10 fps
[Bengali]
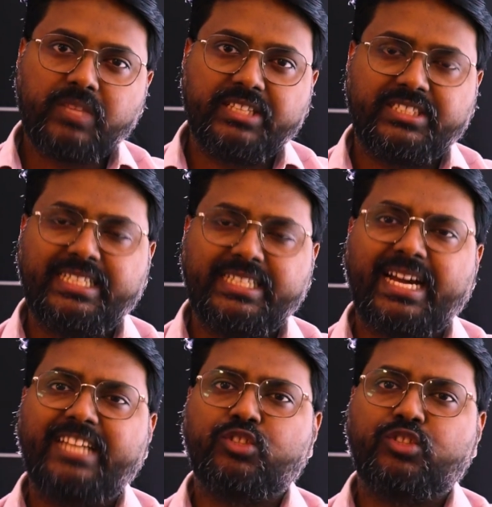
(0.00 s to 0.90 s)
সেই
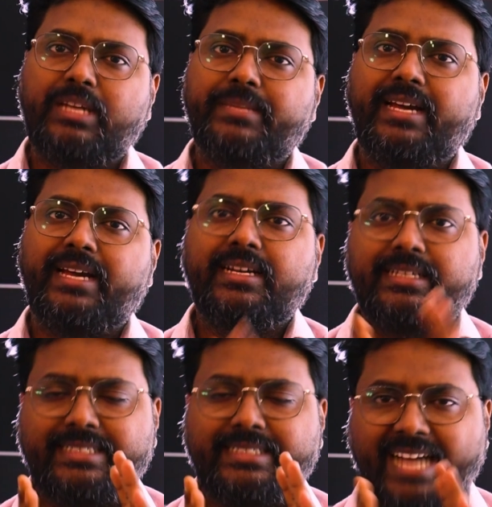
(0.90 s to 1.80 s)
জায়গায় যদি আমরা
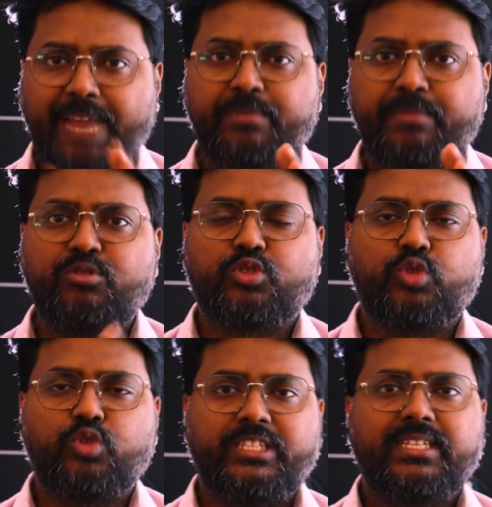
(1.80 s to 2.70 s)
টাইবিম ইউজ
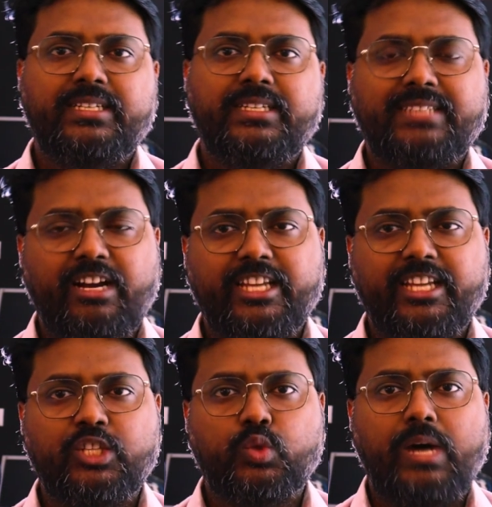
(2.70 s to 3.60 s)
করি তাহলে
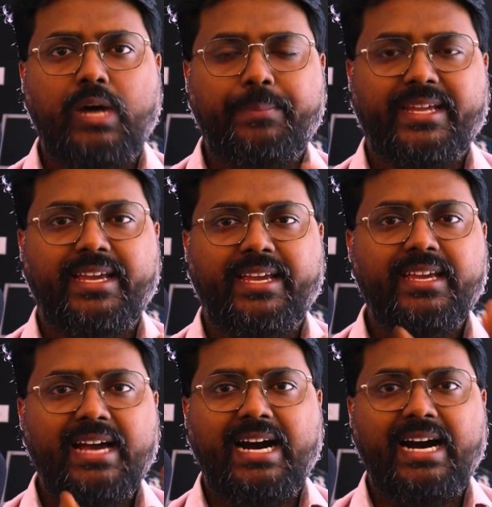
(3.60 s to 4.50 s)
কিন্তু আপনাকে
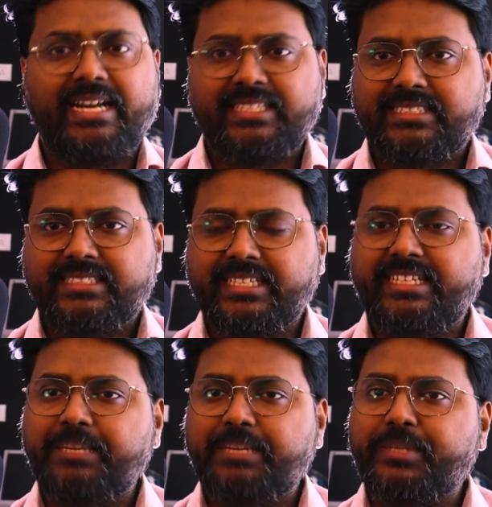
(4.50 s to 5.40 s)
আর সেই
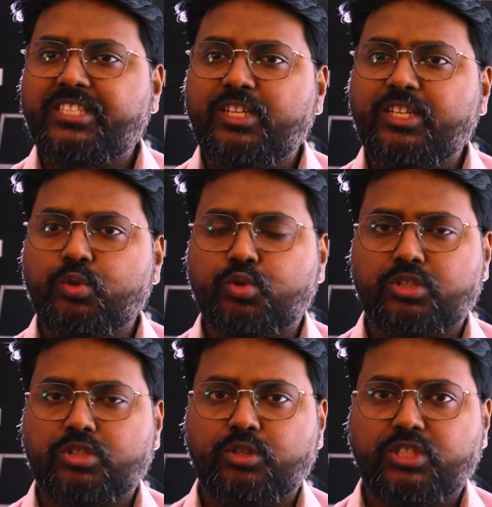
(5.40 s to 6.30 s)
ডিপিসি ইউজ
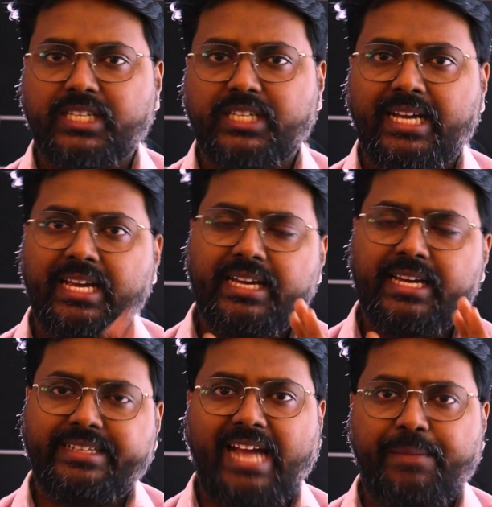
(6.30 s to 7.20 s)
করতে হচ্ছে না
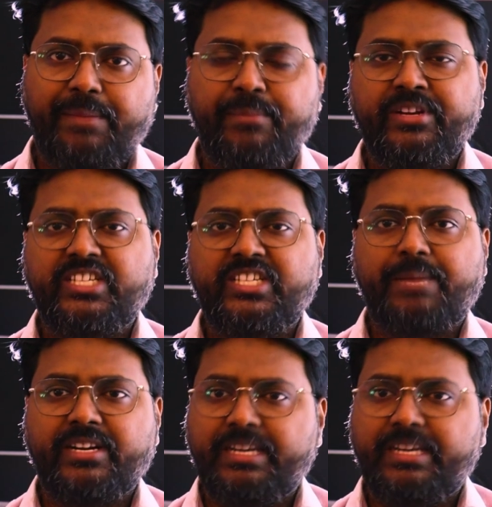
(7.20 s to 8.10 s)
টাইবিম নিজে
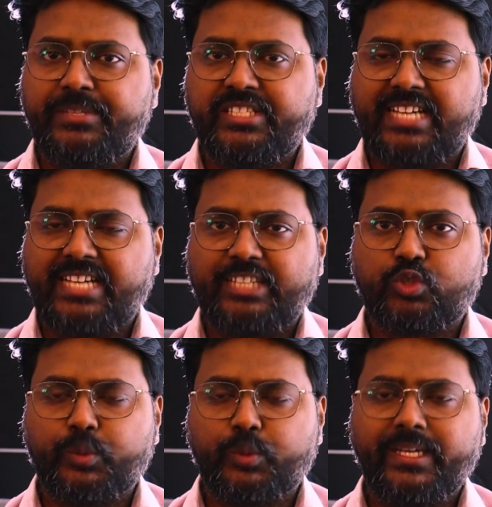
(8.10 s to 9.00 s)
আপনার ডিপিসি কাজ
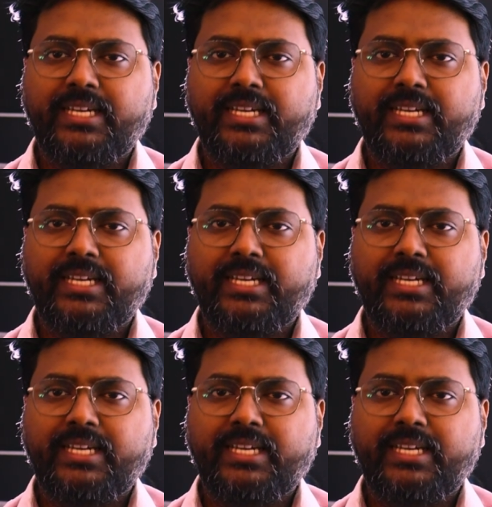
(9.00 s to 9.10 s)
করবে